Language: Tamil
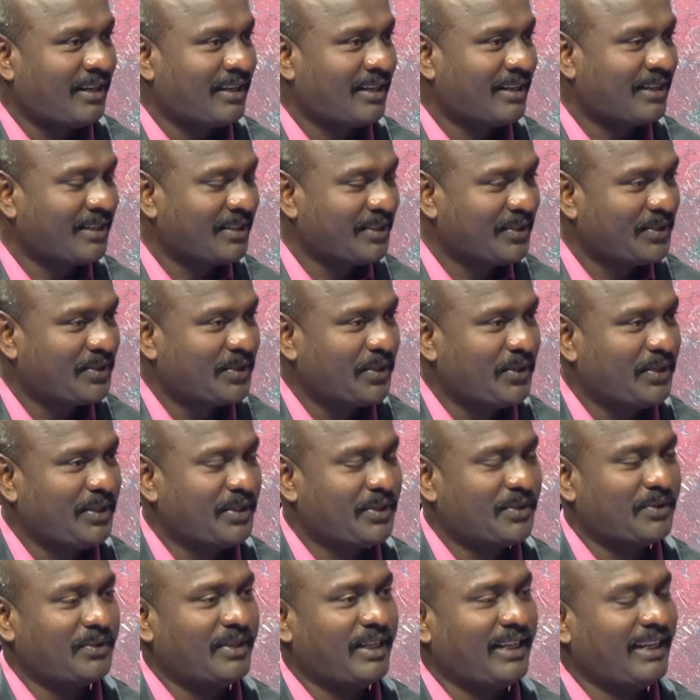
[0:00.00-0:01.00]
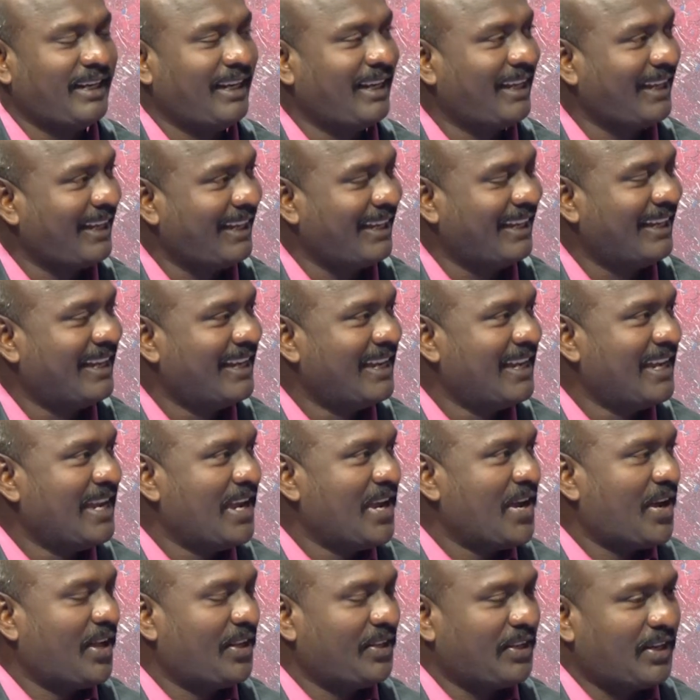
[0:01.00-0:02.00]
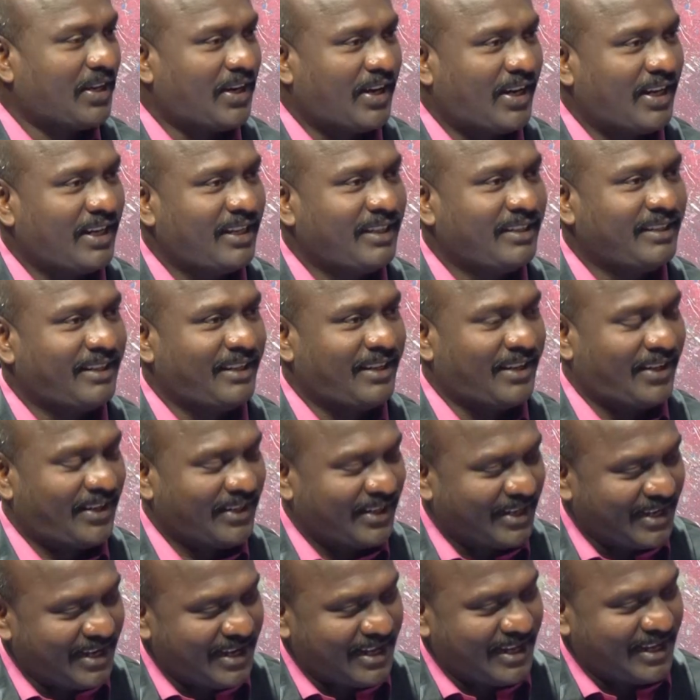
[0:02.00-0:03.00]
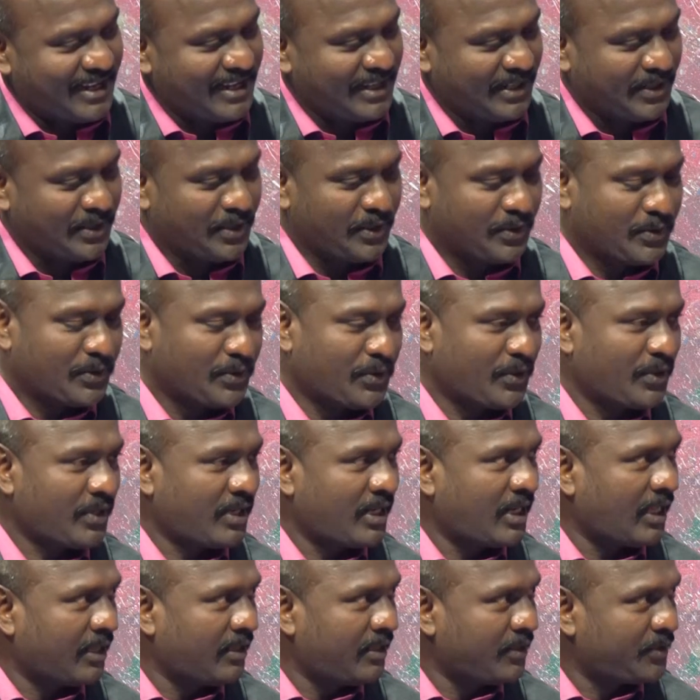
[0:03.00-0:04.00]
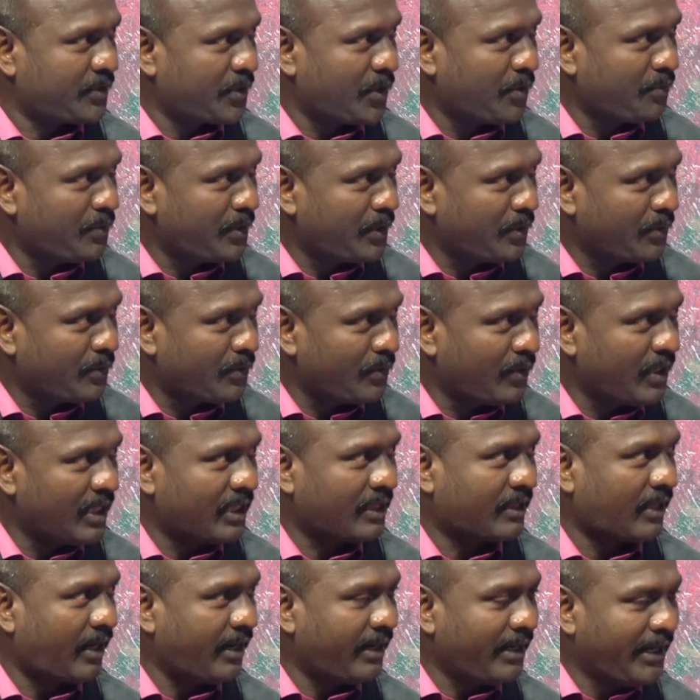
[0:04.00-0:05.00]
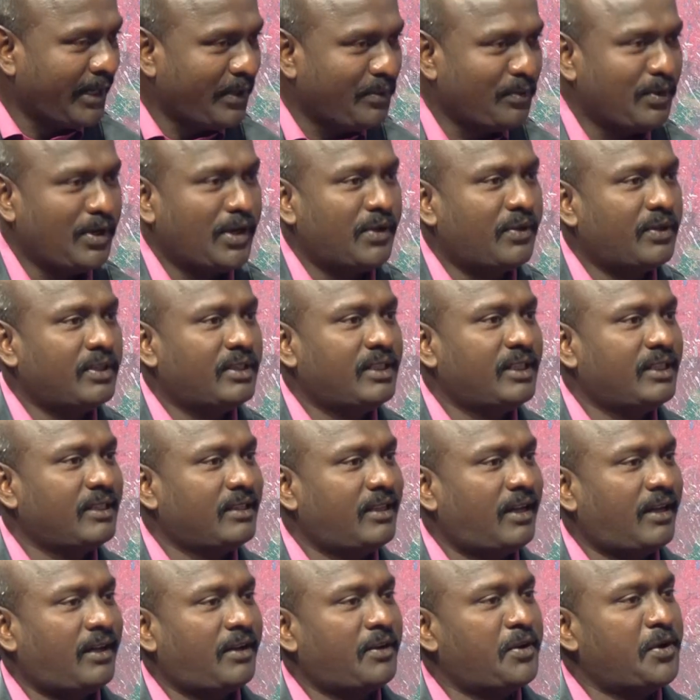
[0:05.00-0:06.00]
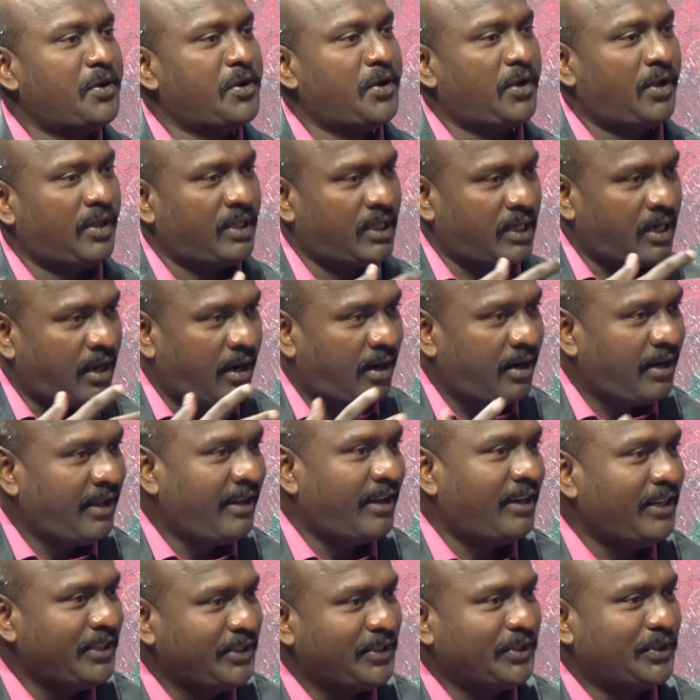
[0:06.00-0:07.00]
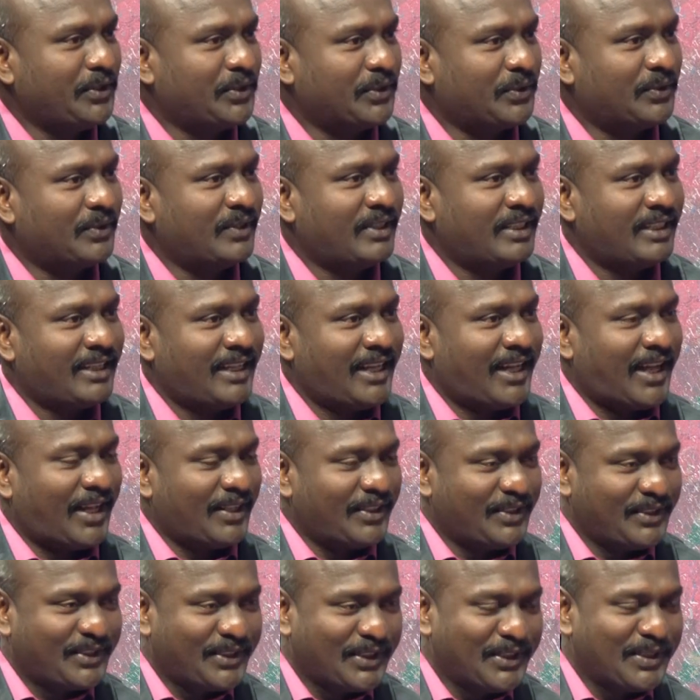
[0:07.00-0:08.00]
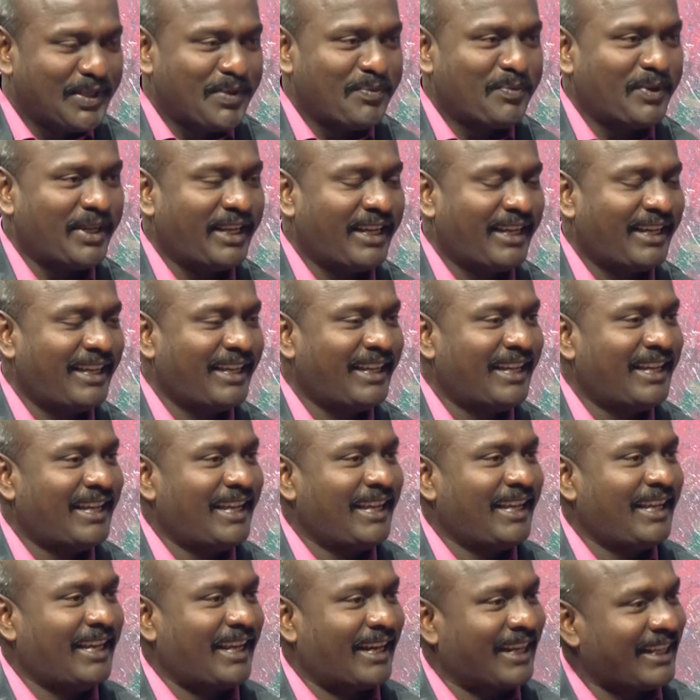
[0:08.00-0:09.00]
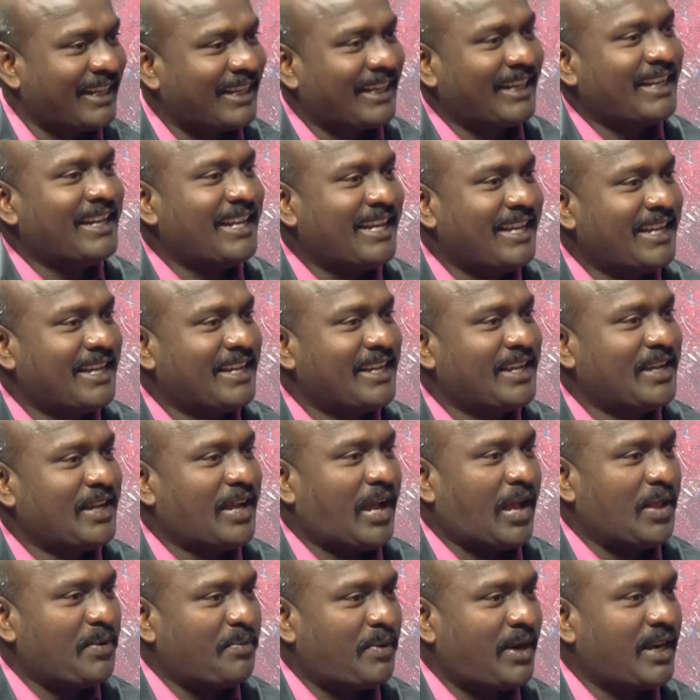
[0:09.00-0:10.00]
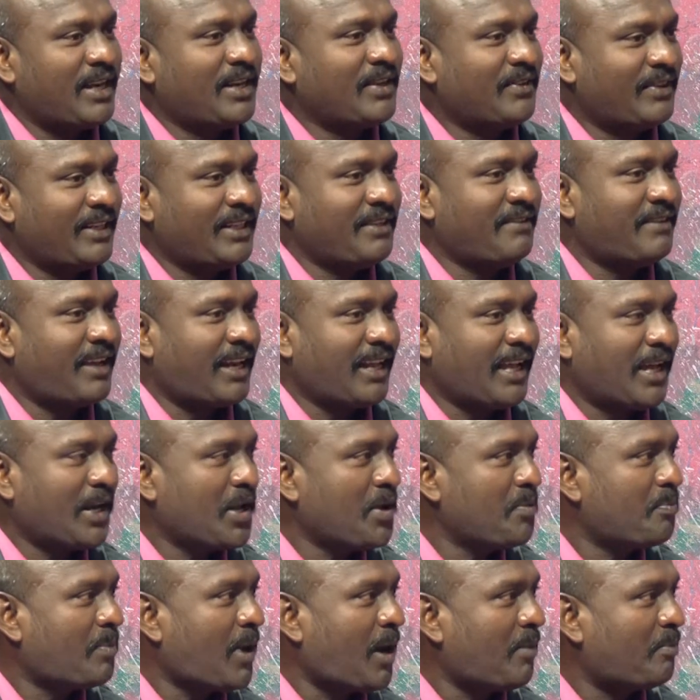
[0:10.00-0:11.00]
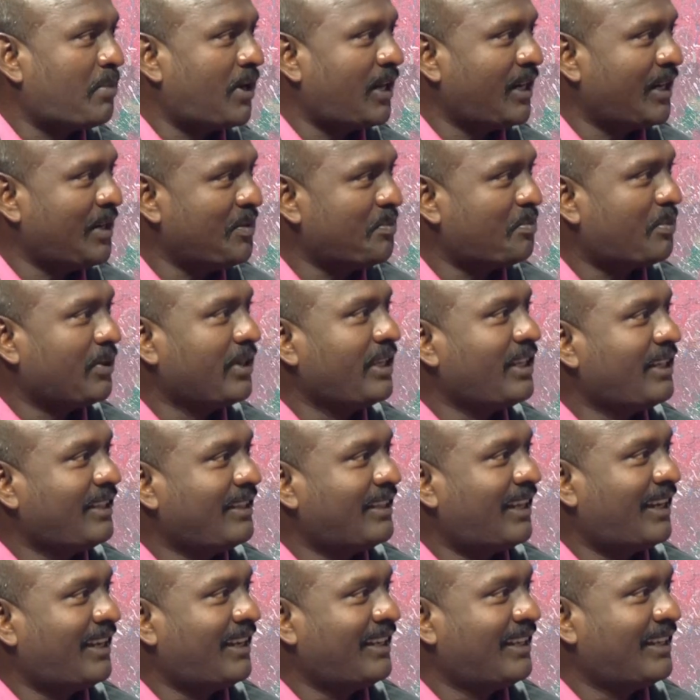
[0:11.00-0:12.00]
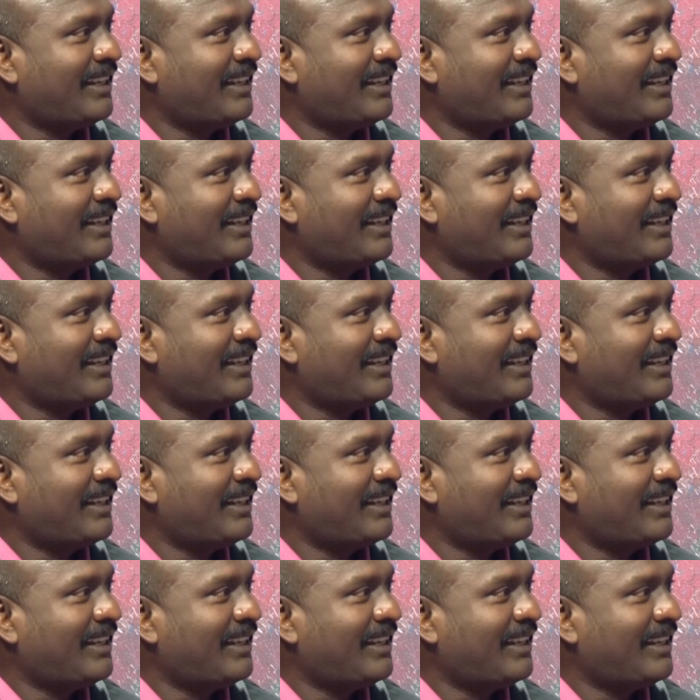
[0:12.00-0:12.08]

அழகான ஸ்டோரி சொன்னீங்களே அந்த ஹால் அந்த நாட்டில் அந்த கோட் அந்த சுவருக்குள்ளே தண்ணி உள்ளே வந்திருந்தா அந்த நாடே அழிஞ்சிருக்கும் அந்த சின்ன பையன் எனக்கு என்ன அது பாட்டுக்கு வருது வேறு யாராவது பார்ப்பாங்கன்னு போயிருந்தா